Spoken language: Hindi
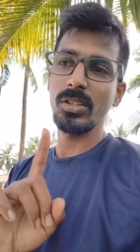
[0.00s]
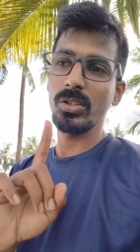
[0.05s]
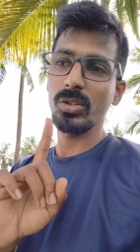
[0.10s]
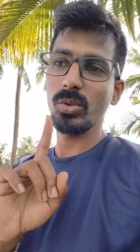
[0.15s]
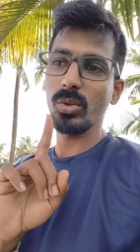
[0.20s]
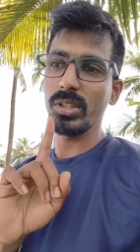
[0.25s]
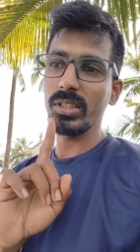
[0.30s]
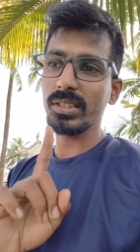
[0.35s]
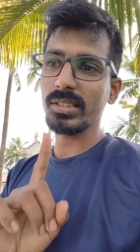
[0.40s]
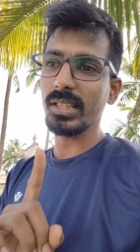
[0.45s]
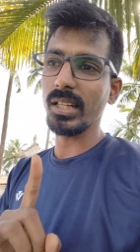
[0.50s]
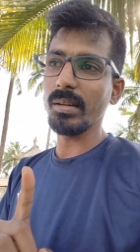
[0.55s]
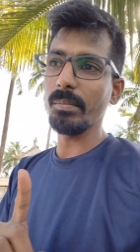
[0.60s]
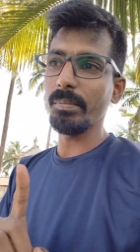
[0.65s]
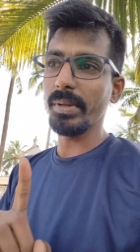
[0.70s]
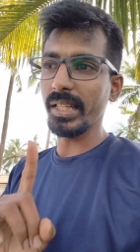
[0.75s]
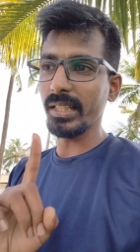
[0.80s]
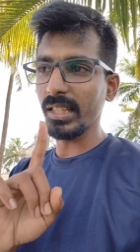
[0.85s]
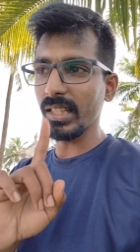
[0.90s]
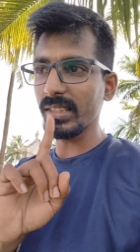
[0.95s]
तो इसका
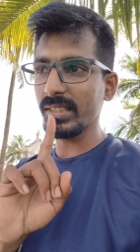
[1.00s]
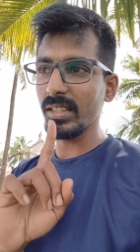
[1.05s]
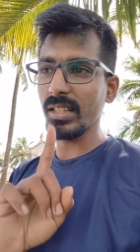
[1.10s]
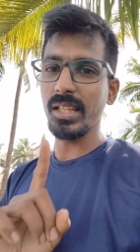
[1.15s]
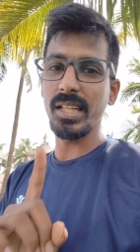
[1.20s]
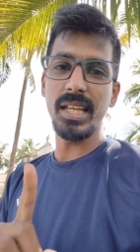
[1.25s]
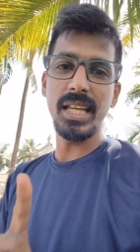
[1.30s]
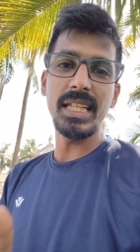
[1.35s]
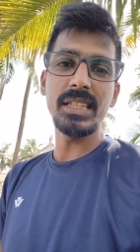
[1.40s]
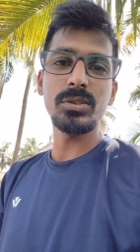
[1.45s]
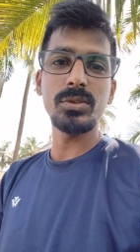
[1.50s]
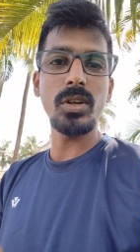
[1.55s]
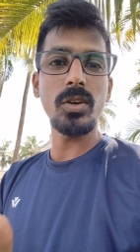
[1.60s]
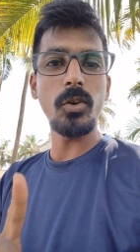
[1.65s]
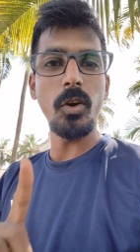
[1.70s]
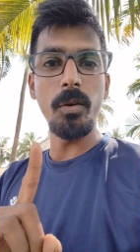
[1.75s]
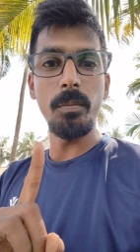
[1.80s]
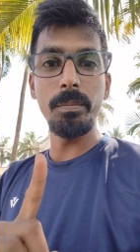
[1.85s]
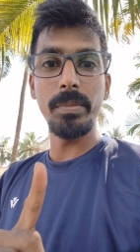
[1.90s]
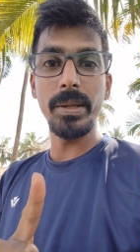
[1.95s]
मेन रीज़न है इसको
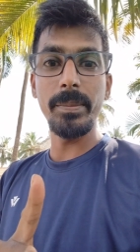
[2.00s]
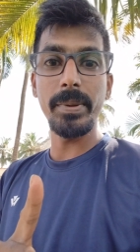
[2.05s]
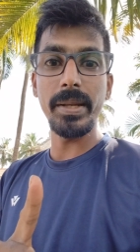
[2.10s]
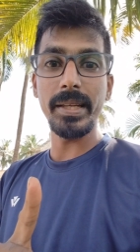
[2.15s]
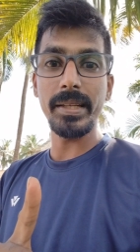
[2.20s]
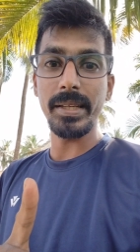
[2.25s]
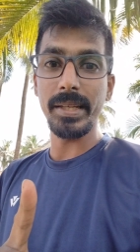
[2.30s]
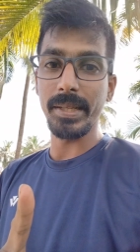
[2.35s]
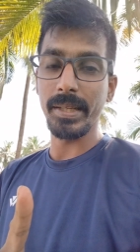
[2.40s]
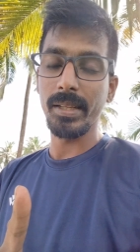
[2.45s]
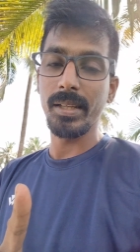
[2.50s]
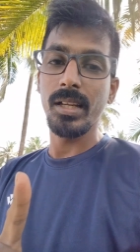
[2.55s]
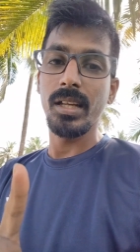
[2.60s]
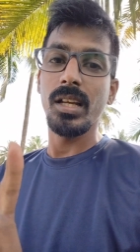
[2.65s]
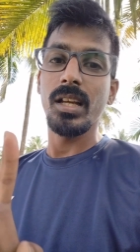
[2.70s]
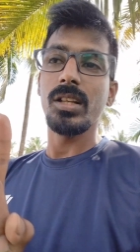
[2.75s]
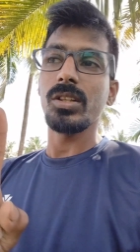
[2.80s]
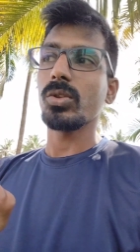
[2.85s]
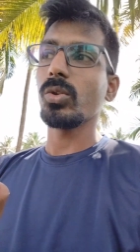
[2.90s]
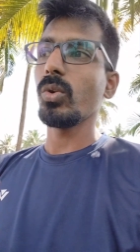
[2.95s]
कॉम्बी ब्रेक है
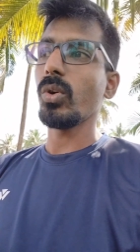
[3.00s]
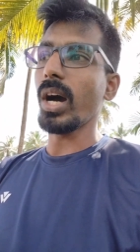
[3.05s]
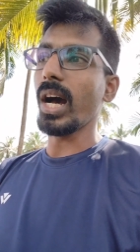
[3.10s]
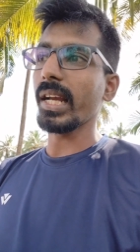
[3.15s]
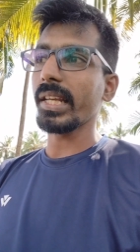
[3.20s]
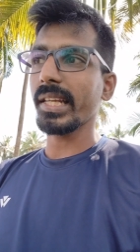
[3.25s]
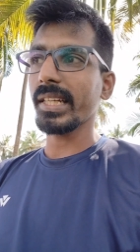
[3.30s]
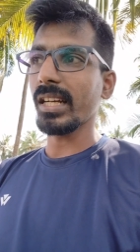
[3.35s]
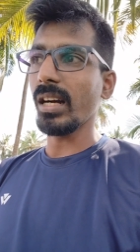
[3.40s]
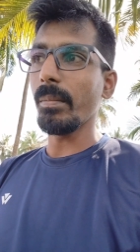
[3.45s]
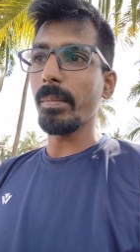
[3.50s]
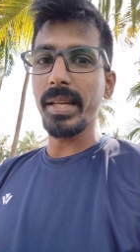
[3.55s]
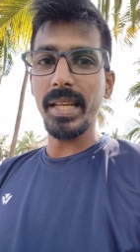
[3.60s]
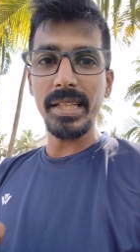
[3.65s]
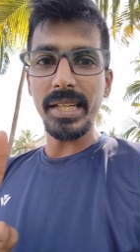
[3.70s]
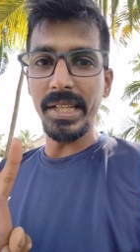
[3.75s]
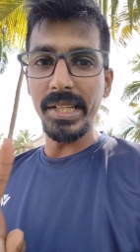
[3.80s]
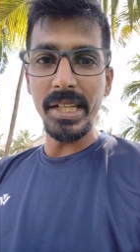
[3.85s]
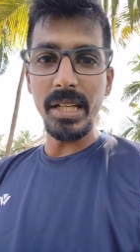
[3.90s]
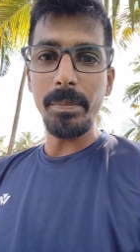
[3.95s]
तो आगे का
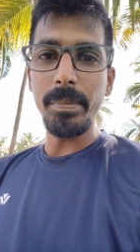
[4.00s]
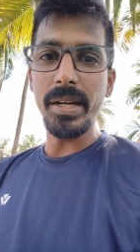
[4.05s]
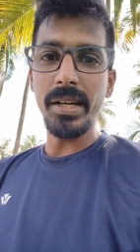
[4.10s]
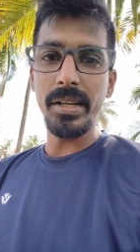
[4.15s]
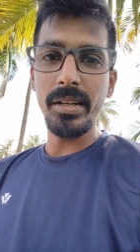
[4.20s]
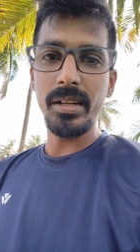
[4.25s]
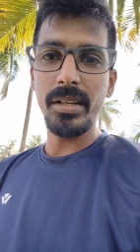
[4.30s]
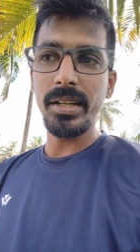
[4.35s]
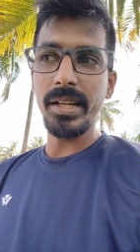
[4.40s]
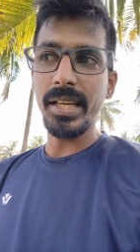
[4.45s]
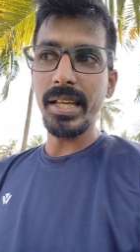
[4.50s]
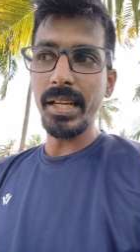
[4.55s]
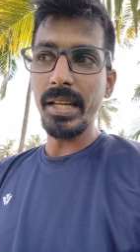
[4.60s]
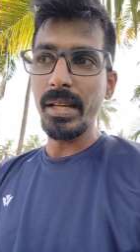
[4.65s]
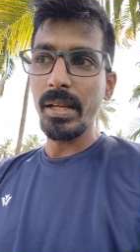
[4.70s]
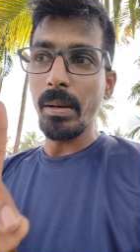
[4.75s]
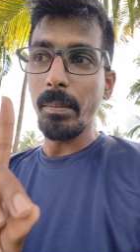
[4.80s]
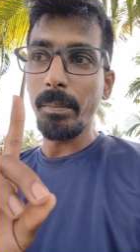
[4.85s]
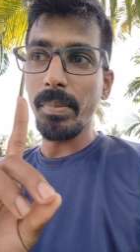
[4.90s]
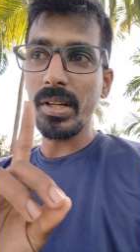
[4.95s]
ब्रेक इंडिपेंडेंट है
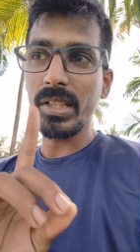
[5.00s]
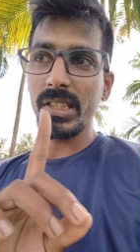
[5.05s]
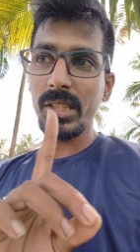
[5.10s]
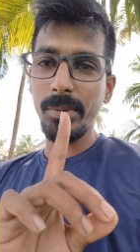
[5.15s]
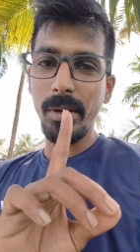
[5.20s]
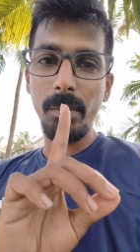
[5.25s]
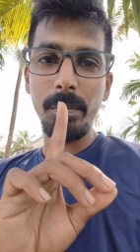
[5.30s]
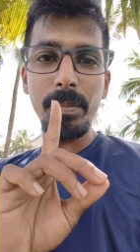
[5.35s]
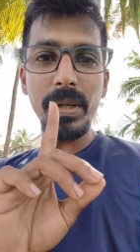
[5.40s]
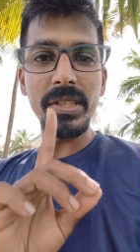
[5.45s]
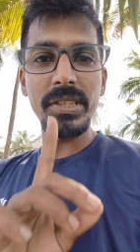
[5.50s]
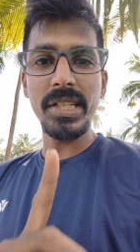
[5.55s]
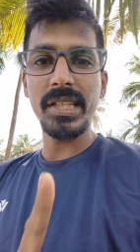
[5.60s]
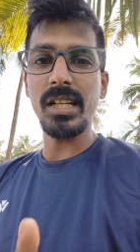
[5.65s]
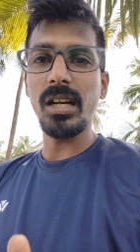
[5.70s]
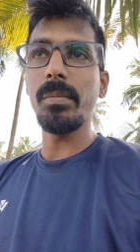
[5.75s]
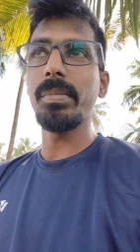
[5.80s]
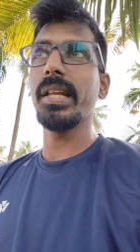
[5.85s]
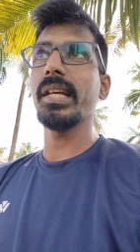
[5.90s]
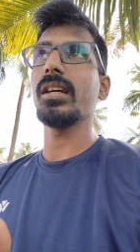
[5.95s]
पर जब आप पीछे
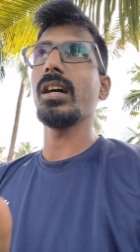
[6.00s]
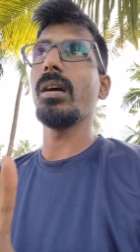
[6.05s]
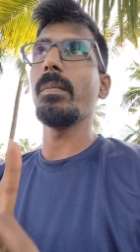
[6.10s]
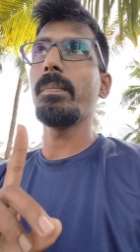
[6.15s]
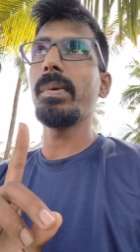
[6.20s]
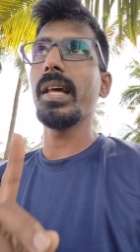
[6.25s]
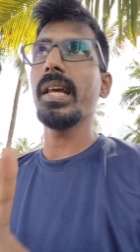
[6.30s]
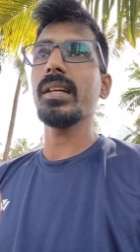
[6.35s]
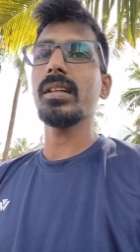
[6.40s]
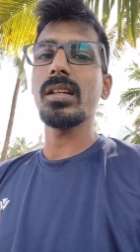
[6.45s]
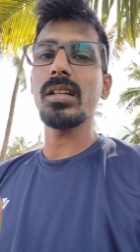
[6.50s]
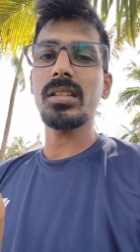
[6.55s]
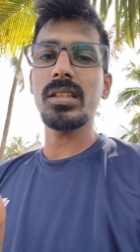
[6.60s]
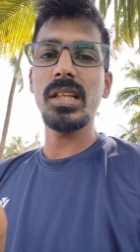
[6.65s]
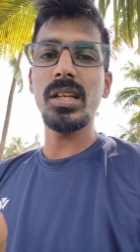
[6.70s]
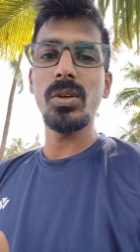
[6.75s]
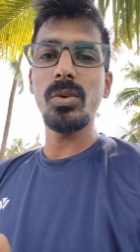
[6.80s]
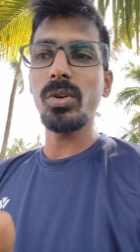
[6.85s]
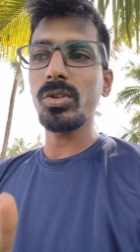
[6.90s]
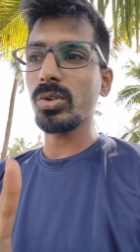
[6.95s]
का ब्रेक अप्लाई
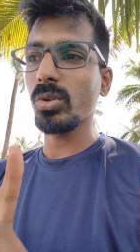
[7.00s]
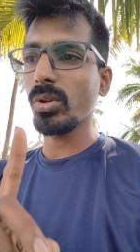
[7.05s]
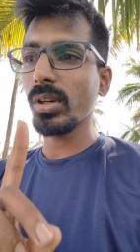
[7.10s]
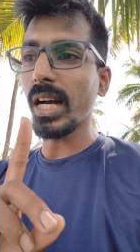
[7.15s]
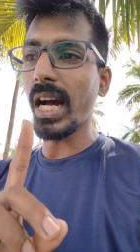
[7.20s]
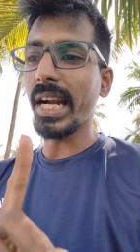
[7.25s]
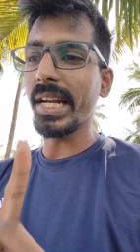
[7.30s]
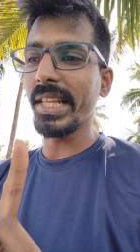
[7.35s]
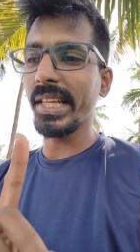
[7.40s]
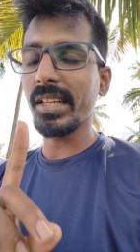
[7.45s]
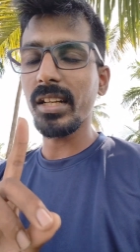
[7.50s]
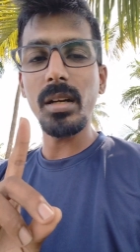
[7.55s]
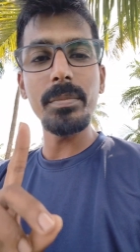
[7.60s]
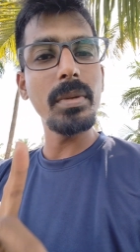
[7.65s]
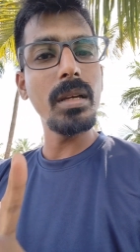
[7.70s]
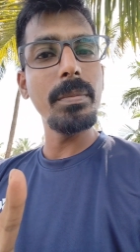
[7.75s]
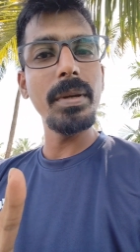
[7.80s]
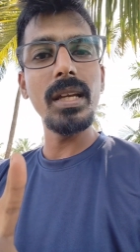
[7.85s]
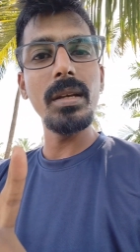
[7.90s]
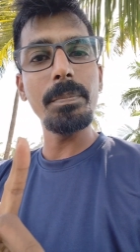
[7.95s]
करते हो तो गाड़ी
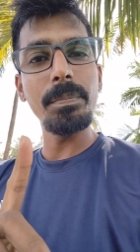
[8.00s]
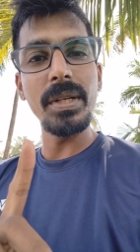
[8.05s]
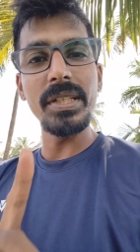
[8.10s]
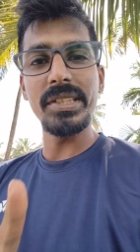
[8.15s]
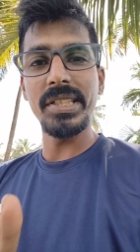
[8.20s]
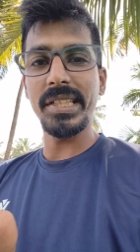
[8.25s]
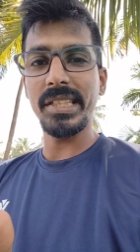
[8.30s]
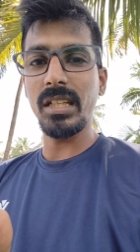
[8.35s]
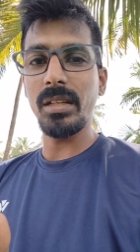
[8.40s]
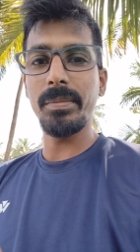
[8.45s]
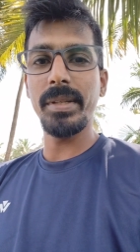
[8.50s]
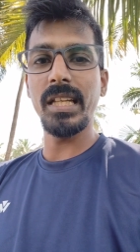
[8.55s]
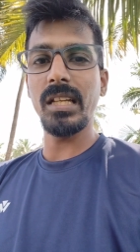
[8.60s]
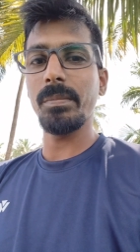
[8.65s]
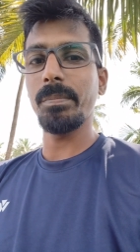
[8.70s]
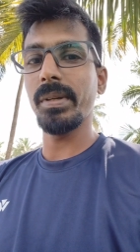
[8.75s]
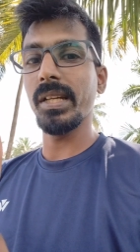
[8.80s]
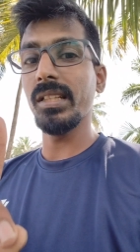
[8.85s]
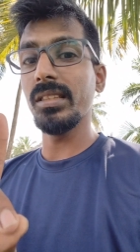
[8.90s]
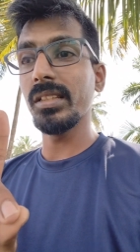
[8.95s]
कभी भी पीछे के ब्रेक
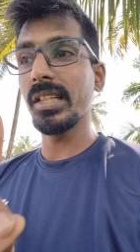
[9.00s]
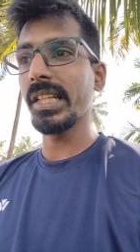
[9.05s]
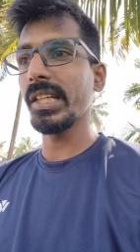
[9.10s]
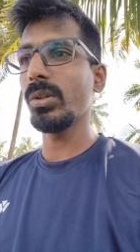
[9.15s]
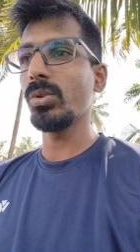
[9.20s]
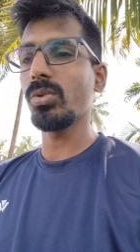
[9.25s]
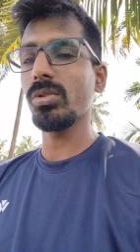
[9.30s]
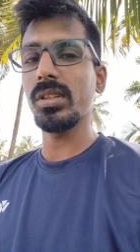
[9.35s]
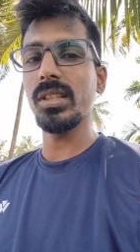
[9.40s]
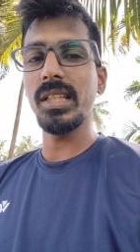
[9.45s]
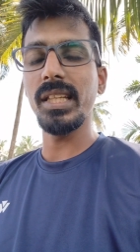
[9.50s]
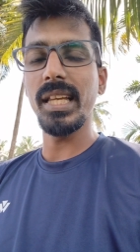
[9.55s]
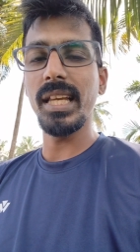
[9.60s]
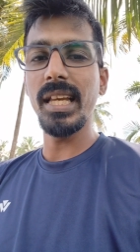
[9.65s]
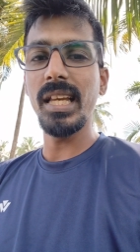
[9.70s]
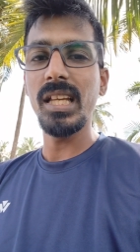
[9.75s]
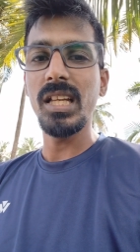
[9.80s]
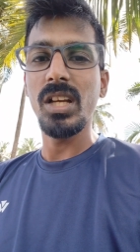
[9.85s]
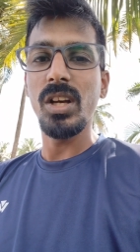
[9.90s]
पे नहीं रुकती है